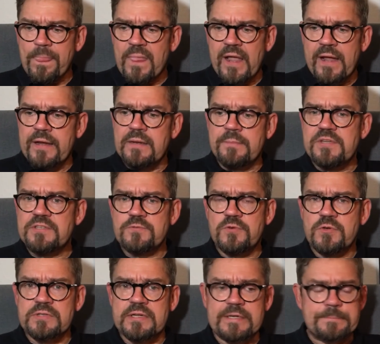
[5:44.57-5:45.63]
Ich erinnere mich
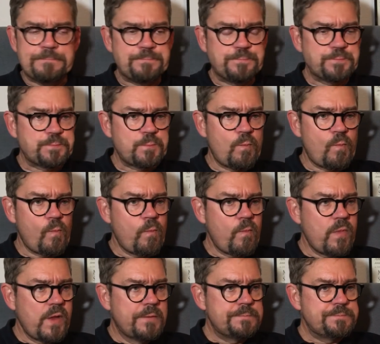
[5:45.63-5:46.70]
sofort daran.
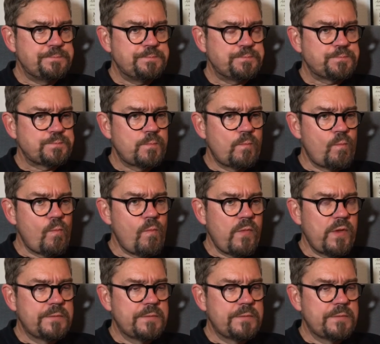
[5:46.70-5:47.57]
Hm.